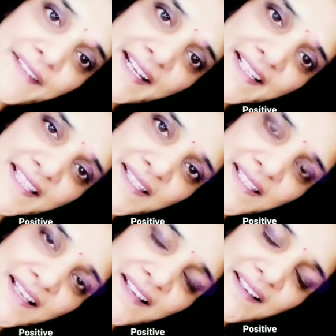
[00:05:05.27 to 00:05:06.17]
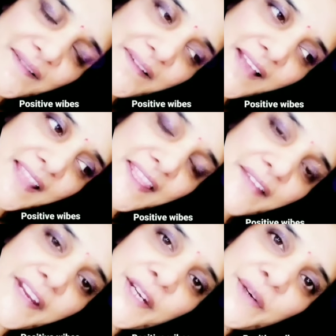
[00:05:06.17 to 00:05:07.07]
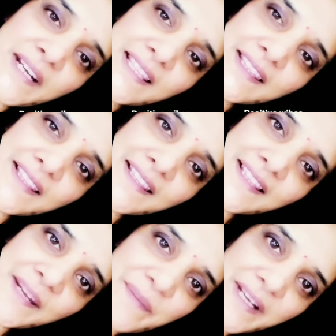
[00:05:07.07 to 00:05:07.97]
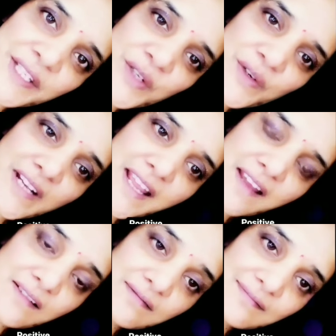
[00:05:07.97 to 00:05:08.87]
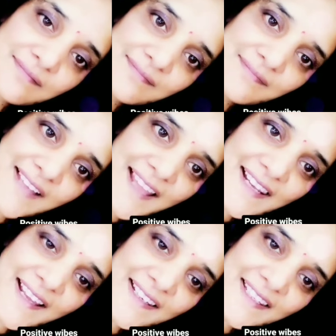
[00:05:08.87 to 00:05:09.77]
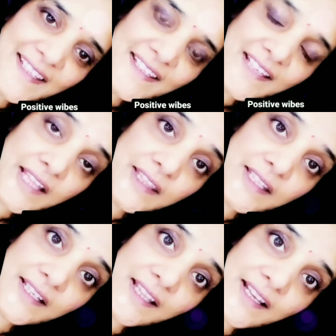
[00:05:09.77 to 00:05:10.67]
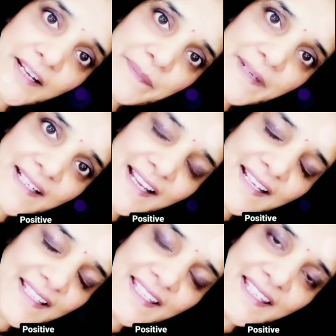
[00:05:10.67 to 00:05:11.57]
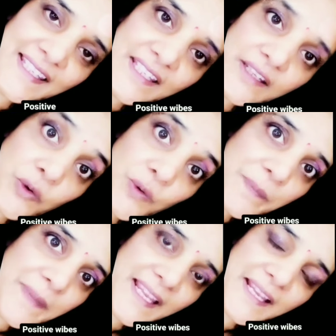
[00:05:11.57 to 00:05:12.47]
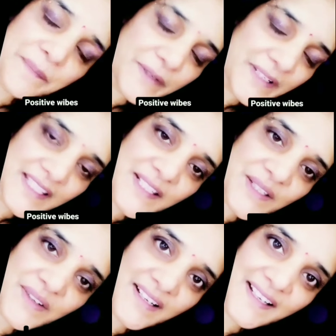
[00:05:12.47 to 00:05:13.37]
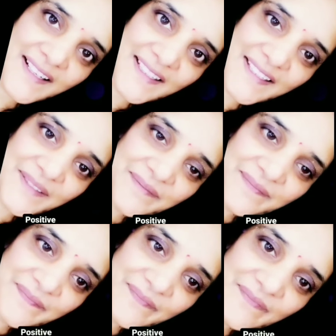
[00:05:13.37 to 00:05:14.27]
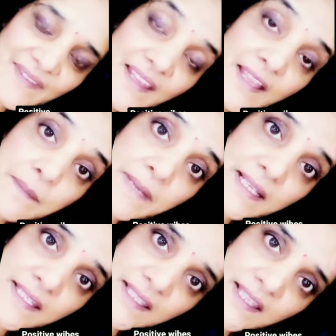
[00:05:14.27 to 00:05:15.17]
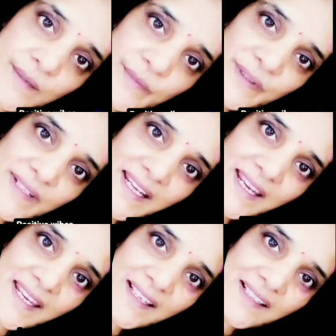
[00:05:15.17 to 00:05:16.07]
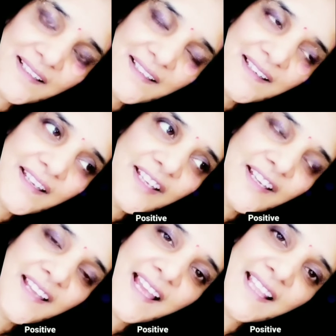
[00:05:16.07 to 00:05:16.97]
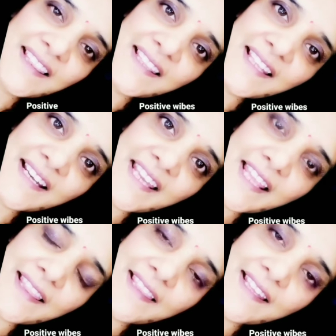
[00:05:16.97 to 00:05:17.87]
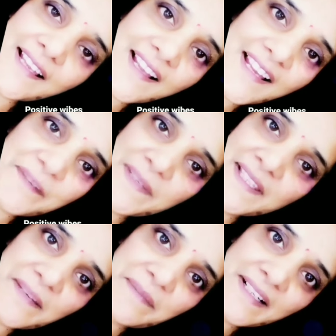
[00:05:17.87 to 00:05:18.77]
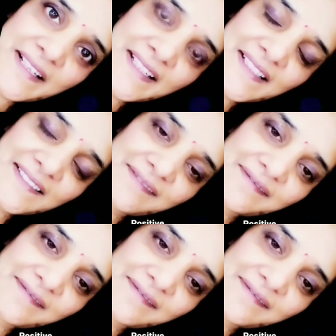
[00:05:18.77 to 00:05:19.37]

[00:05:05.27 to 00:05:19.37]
ఫ్రెండ్స్ అందమైన వాళ్ళందరూ వాళ్ళ అలా అని అందంగా కనపడటానికి ఓ మేకప్ కూడా చేసుకోక్కర్లేదు మంచితనం ఉంటే అందరికీ అందంగా కనిపిస్తామండి